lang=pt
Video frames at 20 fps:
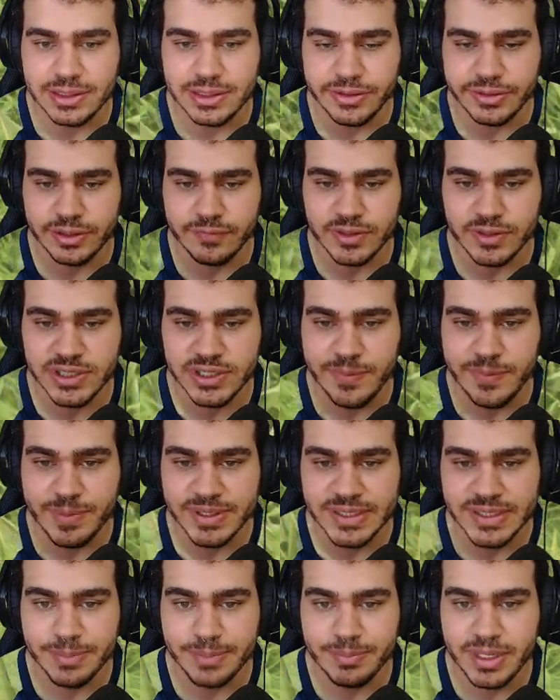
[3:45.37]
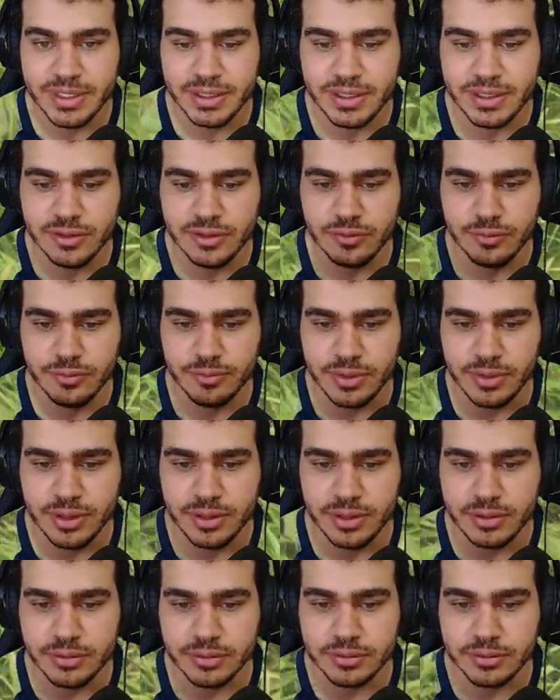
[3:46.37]
Então você vai passar bem aqui no
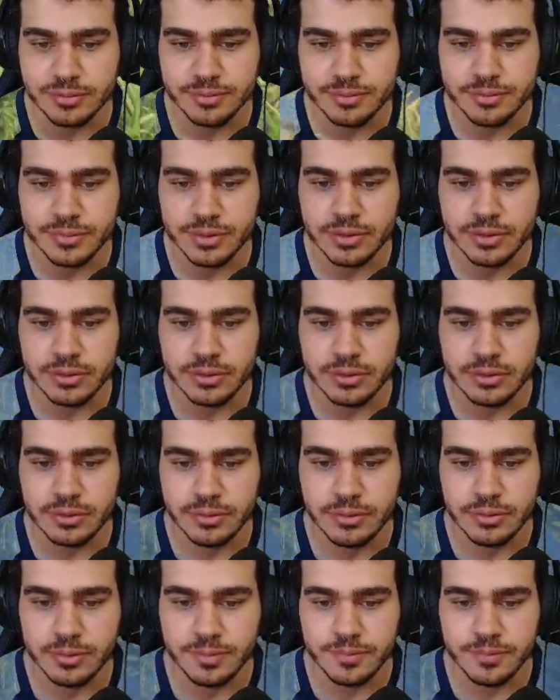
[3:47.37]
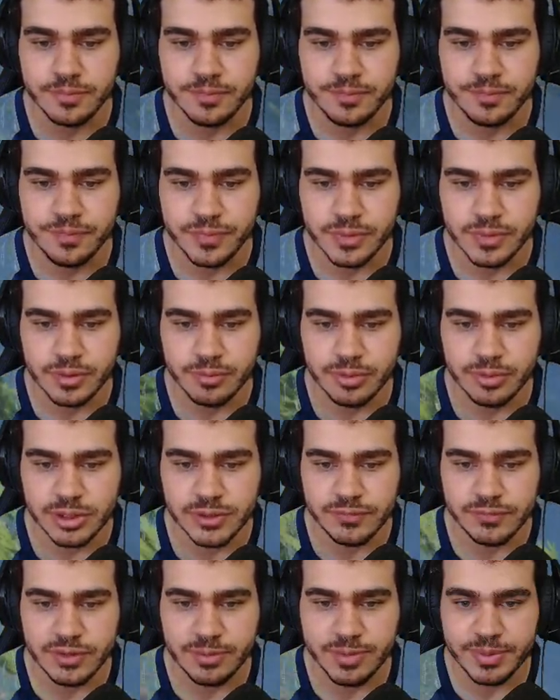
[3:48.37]
meio, ó. Pode
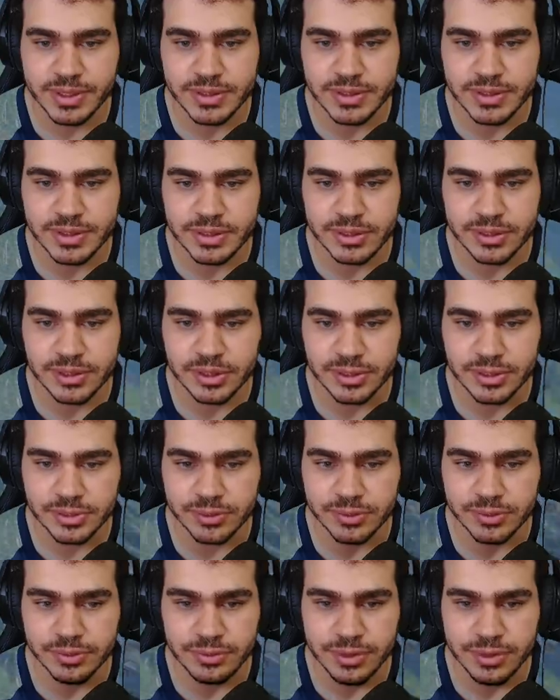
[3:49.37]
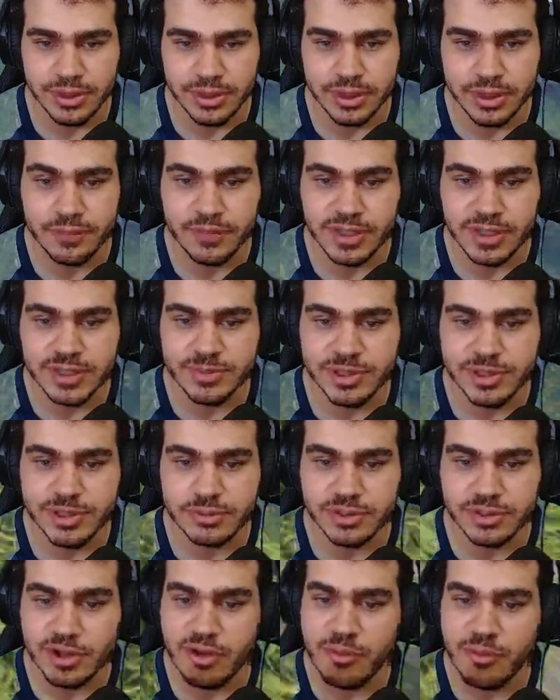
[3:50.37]
voar para esse sentido. Infelizmente não
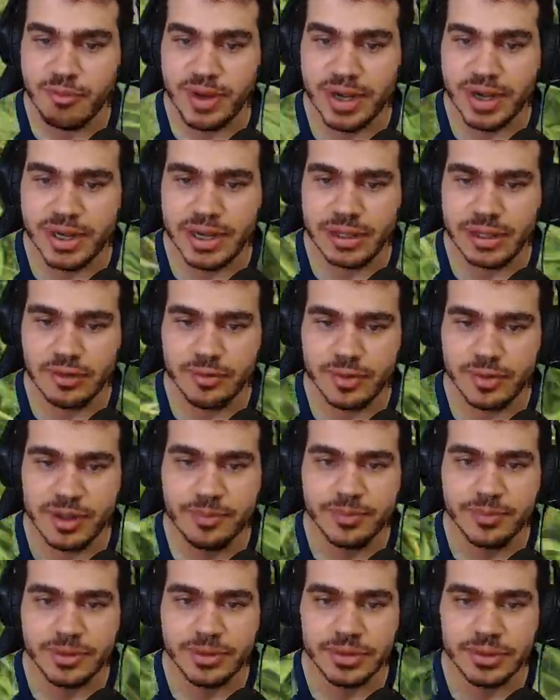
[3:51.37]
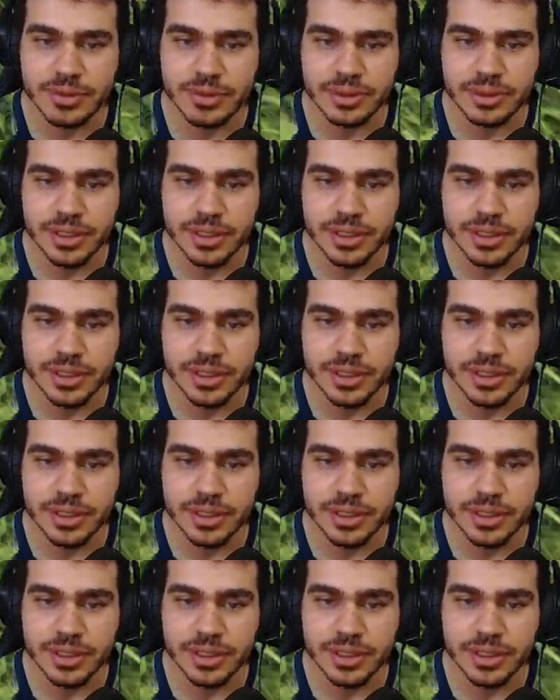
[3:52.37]
tem como marcar no mapa, né?